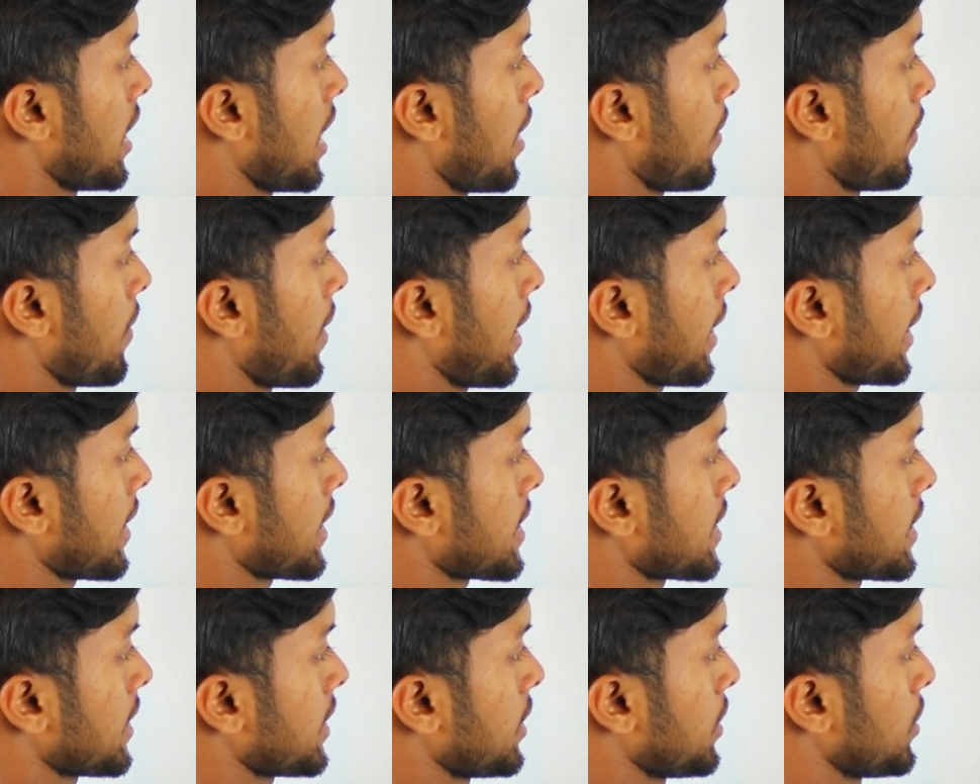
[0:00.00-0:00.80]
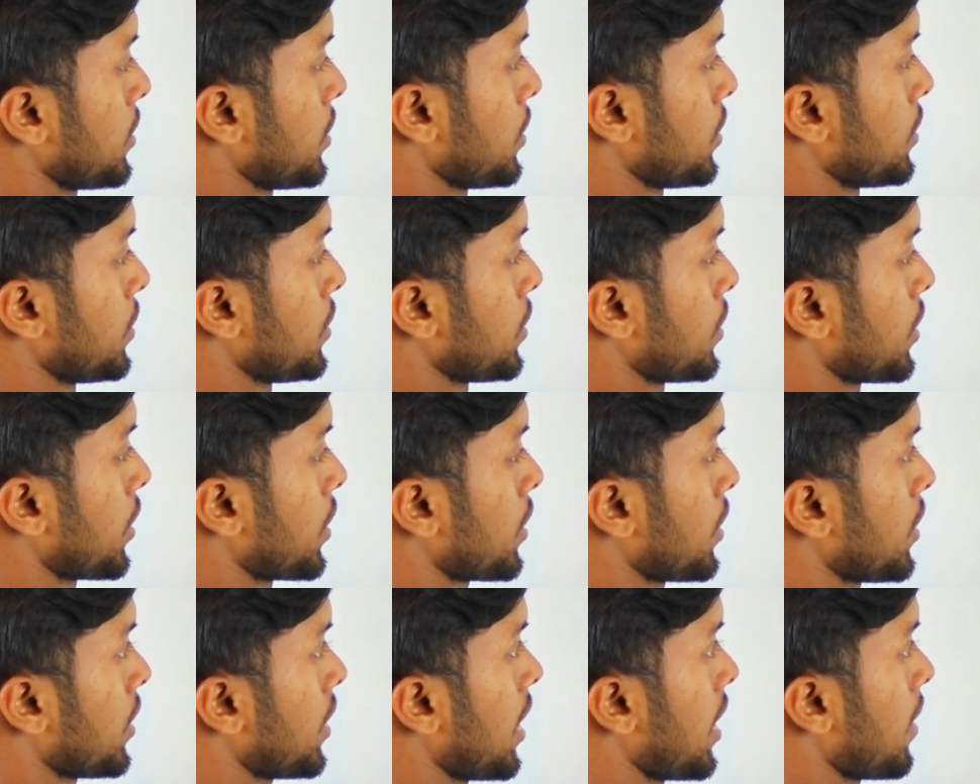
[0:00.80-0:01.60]
আবার একের সাথে দুই গুণ
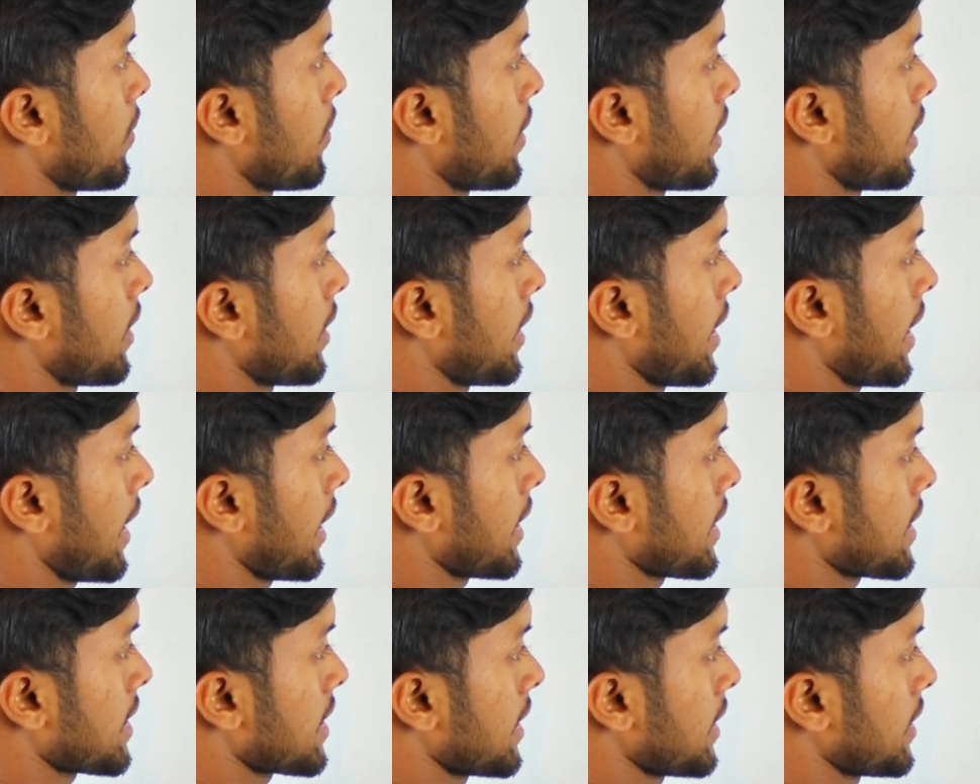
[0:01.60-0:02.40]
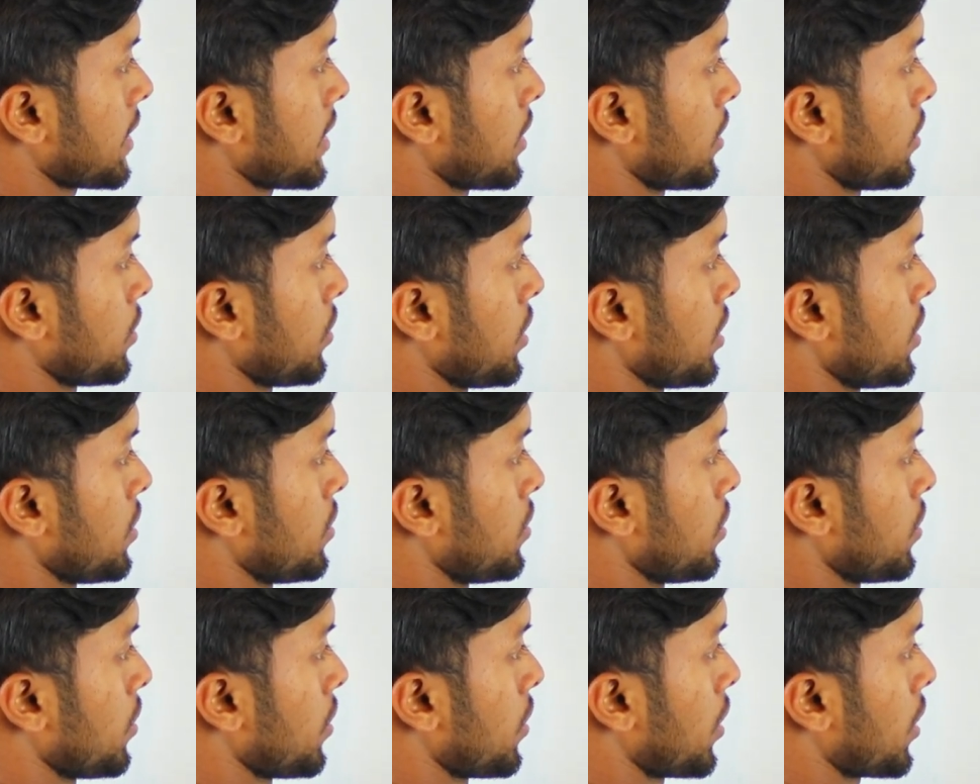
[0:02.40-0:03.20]
করো আবার একের সাথে দুই
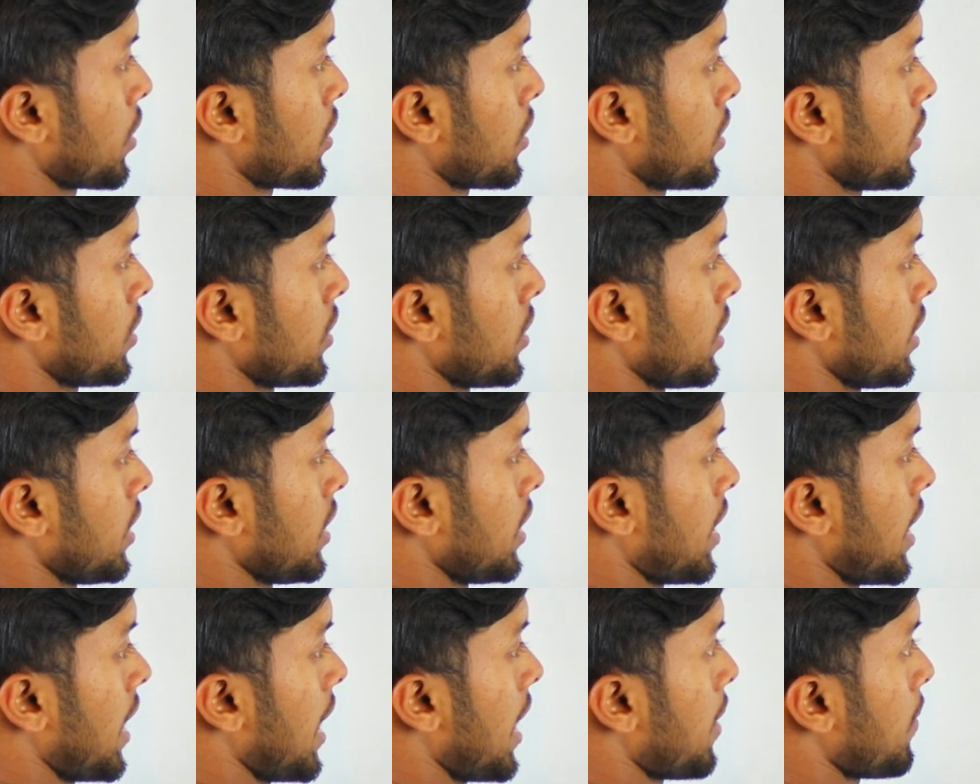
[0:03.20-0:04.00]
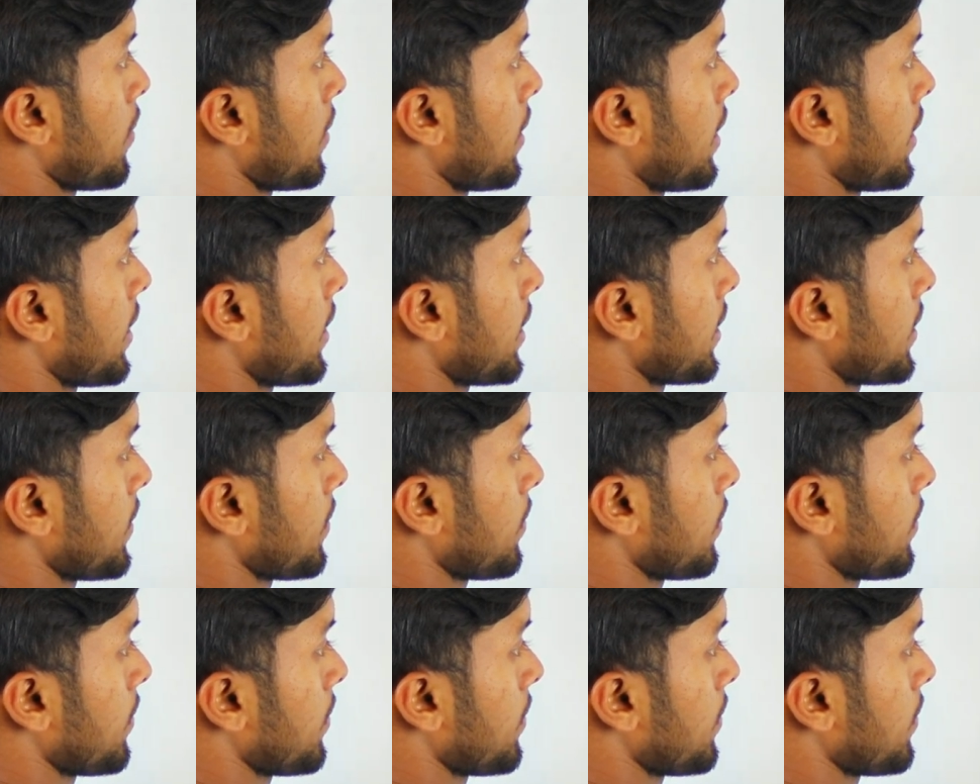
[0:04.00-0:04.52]
গুণ করো আবার